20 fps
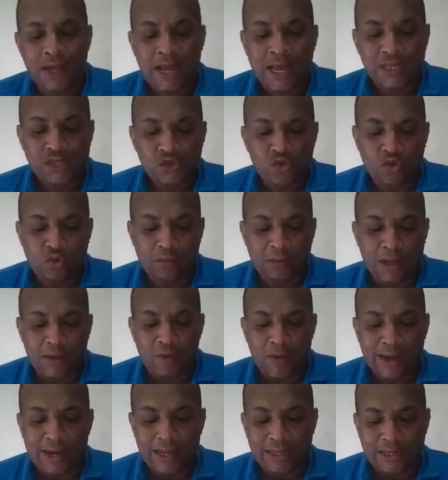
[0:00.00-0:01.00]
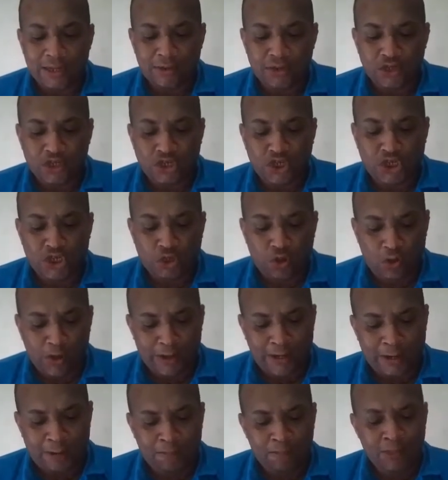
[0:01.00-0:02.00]
Esse grupo tem 40 anos de
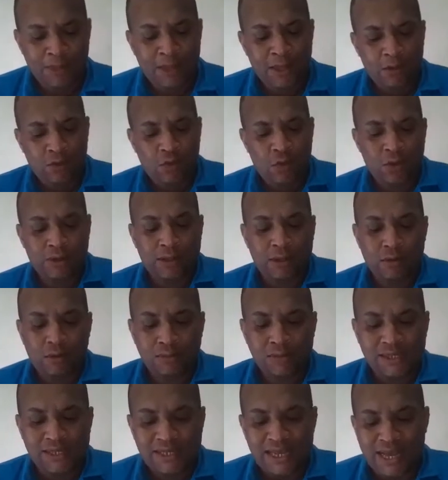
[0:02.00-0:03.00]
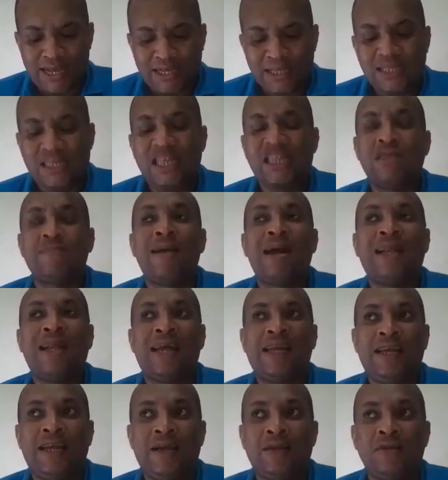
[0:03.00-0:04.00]
história conta com 106
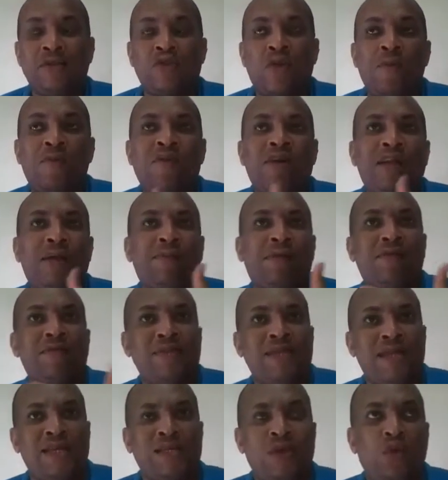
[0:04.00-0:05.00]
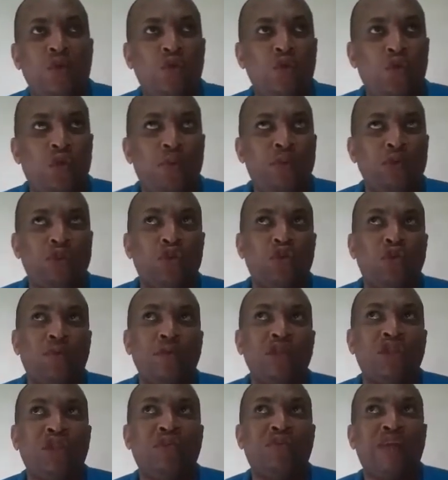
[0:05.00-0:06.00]
bailarinos. Como falei para vocês, é um grupo
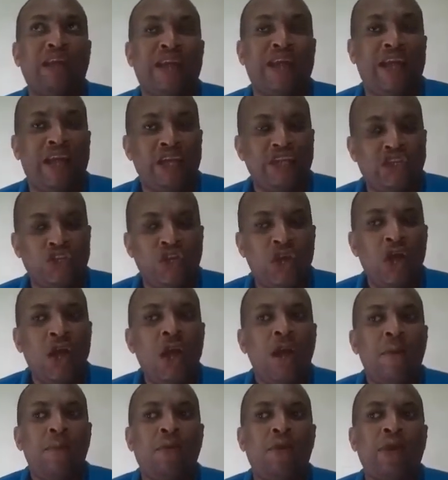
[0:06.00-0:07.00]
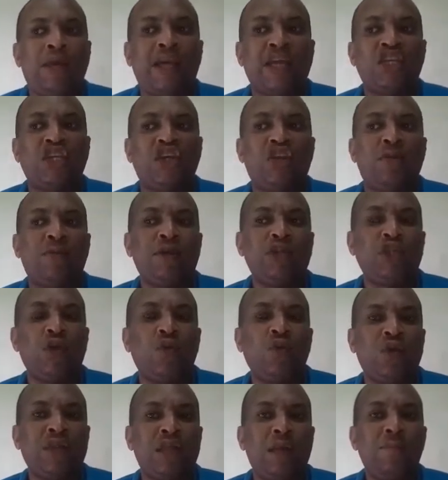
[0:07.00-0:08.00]
totalmente diferente, porque geralmente é o
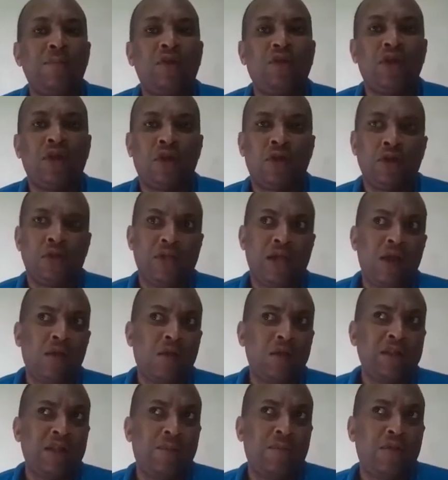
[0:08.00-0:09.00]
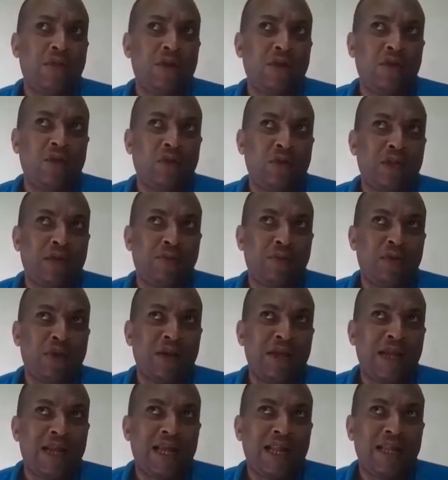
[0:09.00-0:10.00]
contemporâneo. O que é contemporâneo?
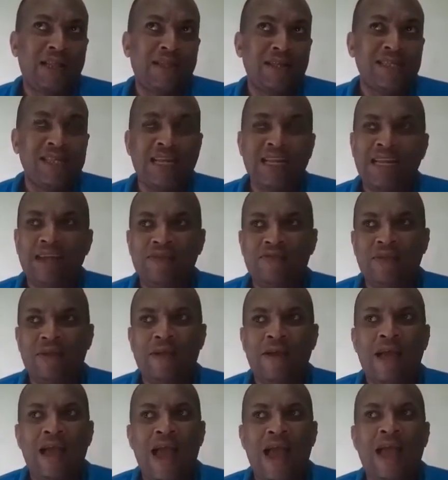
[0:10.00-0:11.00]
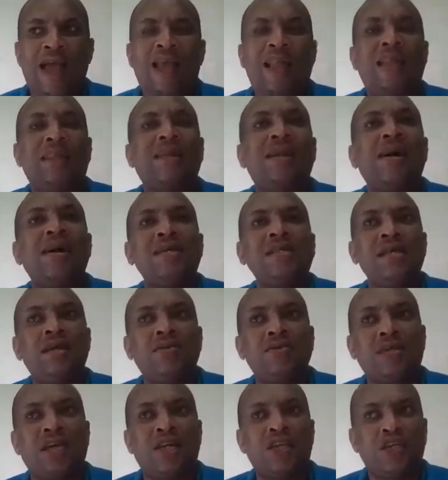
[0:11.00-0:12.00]
contemporâneo é aquela dança livre, aquela dança
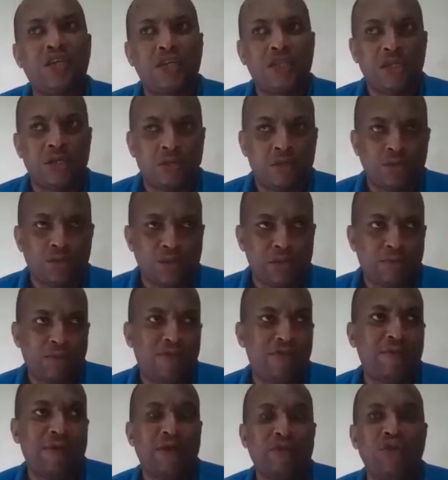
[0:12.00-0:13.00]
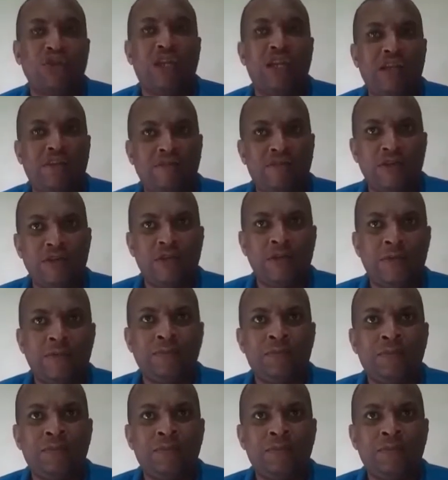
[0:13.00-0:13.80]
que os artistas usam em movimentos livres.